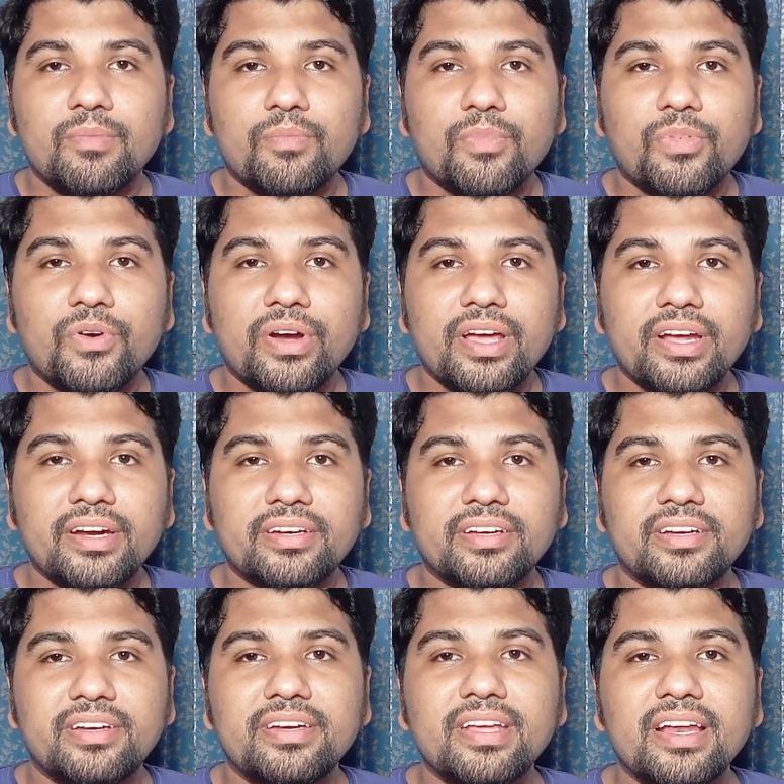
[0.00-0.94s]
প্রোডাক্ট
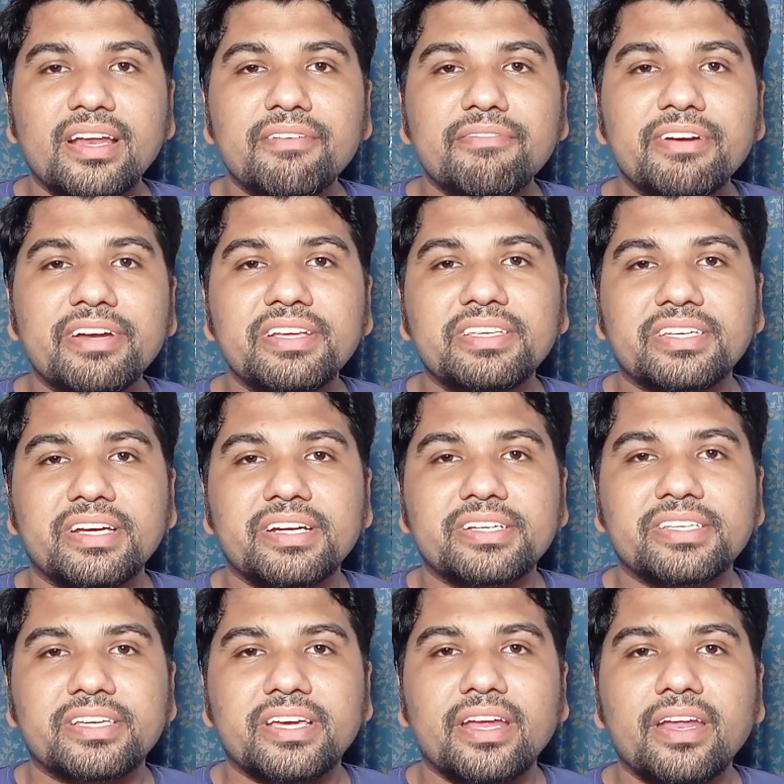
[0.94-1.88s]
ডেলিভারি চার্জ
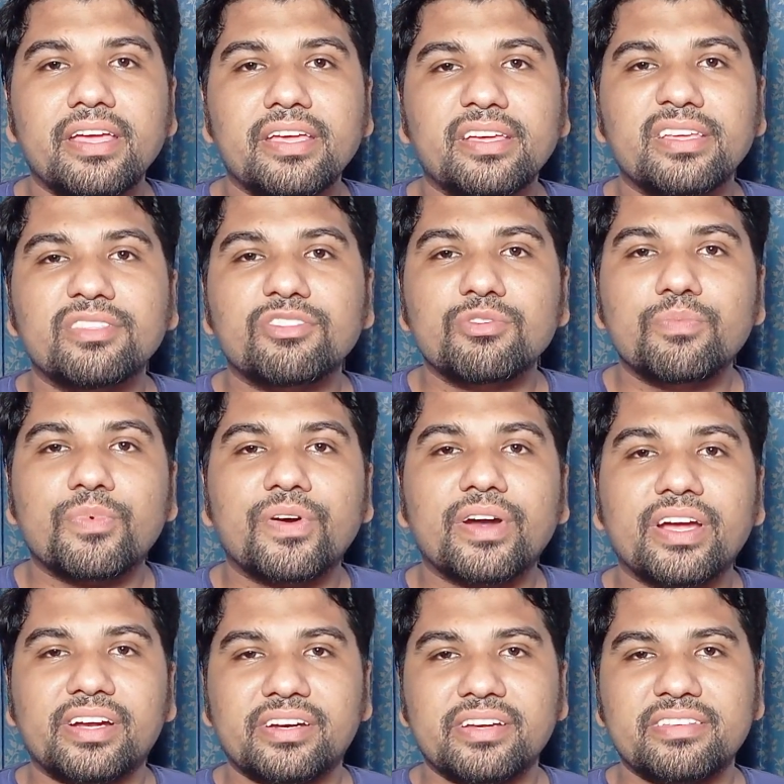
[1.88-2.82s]
ছাড়াই কিন্তু
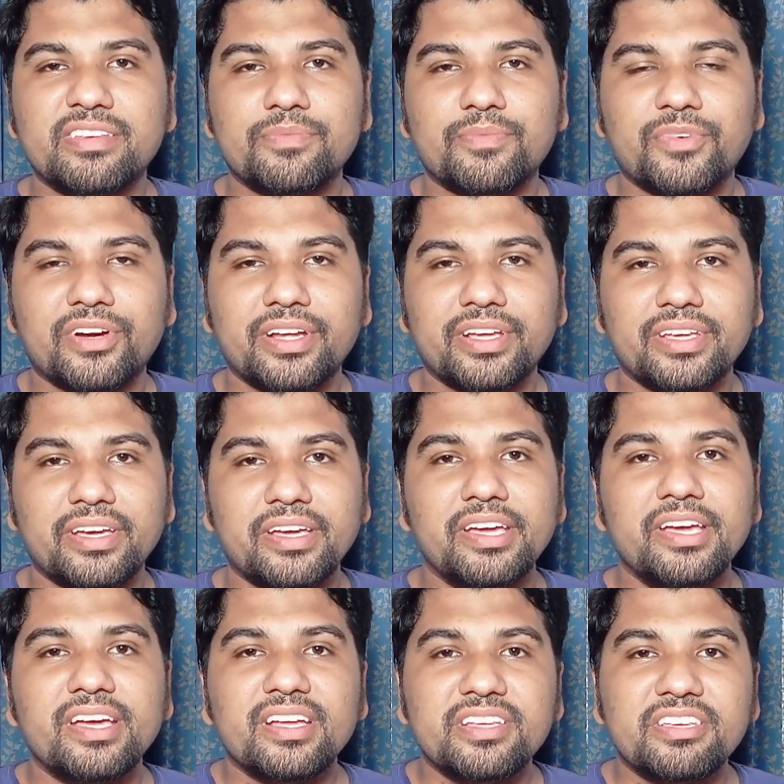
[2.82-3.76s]
প্রোডাক্ট রিসিভ করা যায়
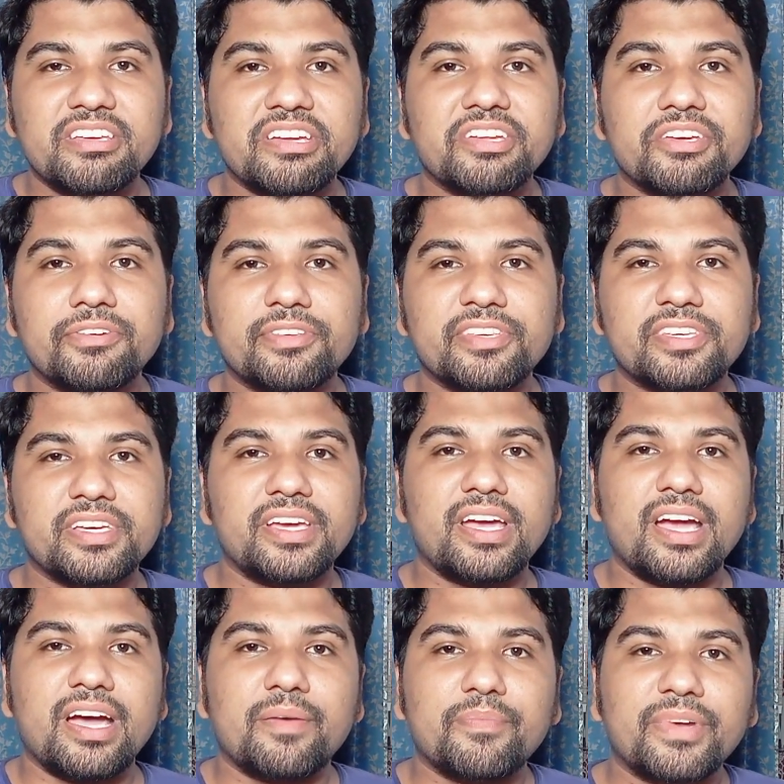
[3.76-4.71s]
যেটি হচ্ছে
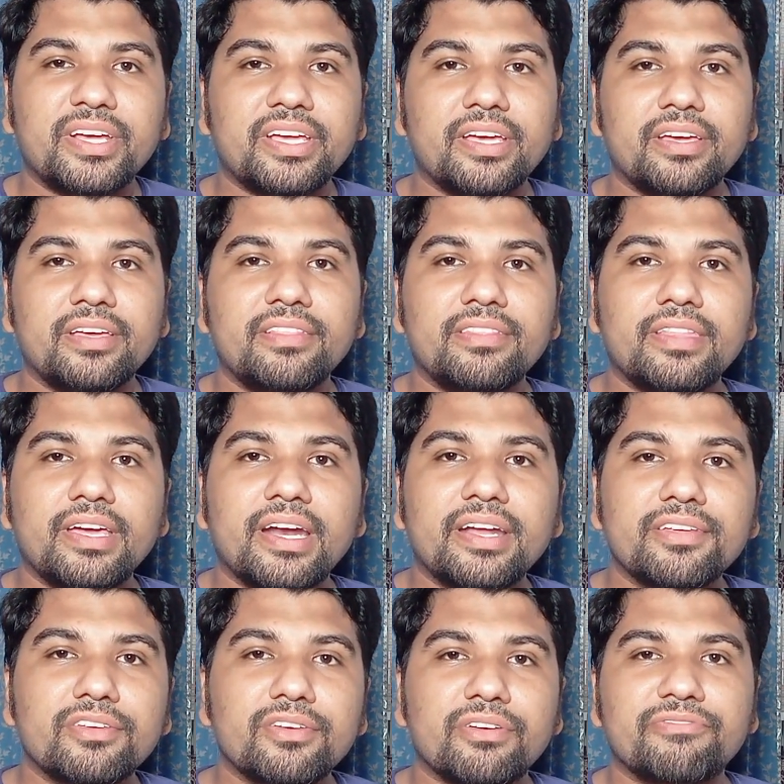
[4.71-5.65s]
আপনাকে
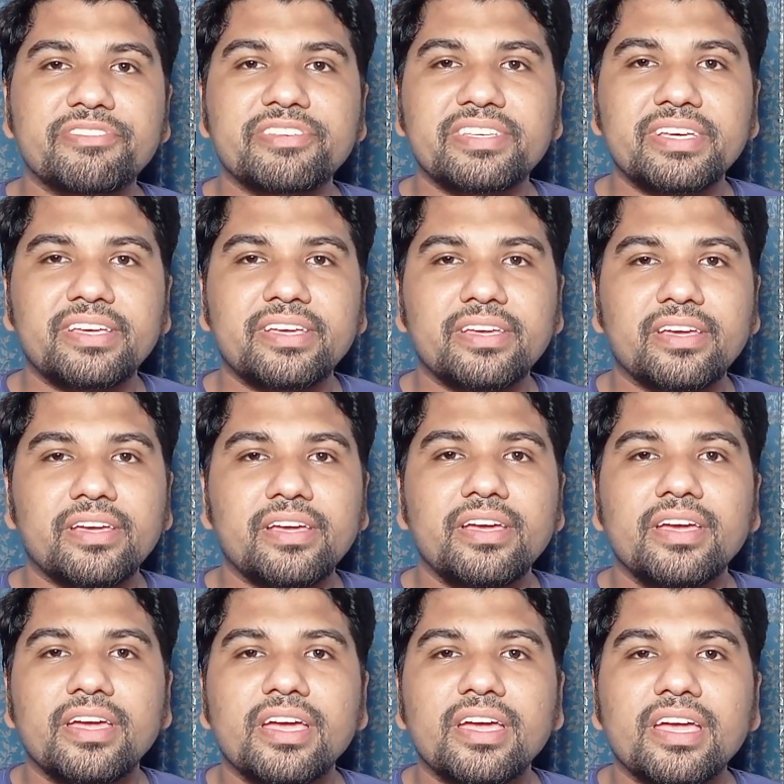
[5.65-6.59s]
দারাজ অফিসে গিয়ে
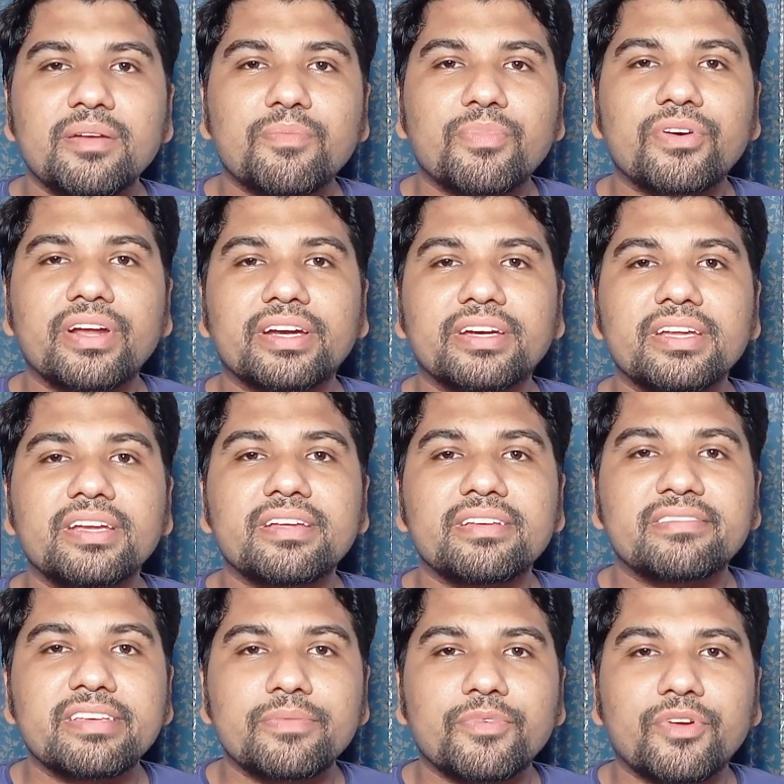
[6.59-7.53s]
এই প্রোডাক্টটি
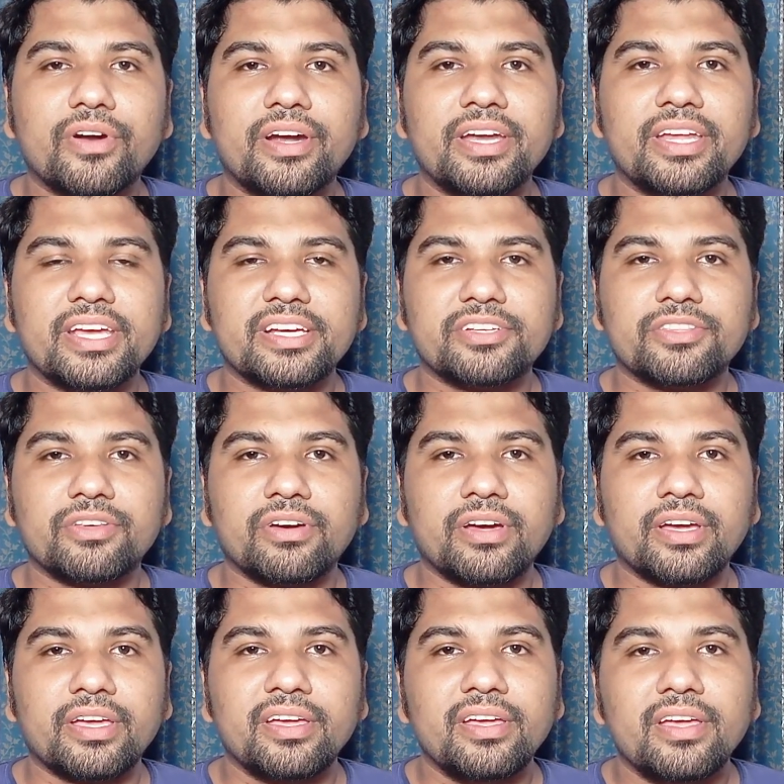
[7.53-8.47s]
রিসিভ করে নিয়ে আসতে
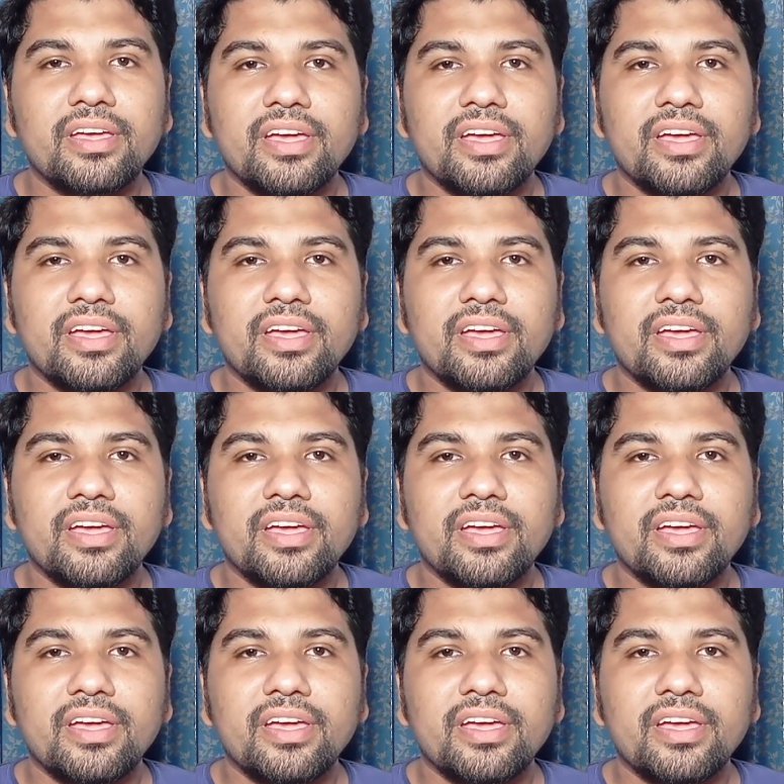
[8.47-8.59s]
হয়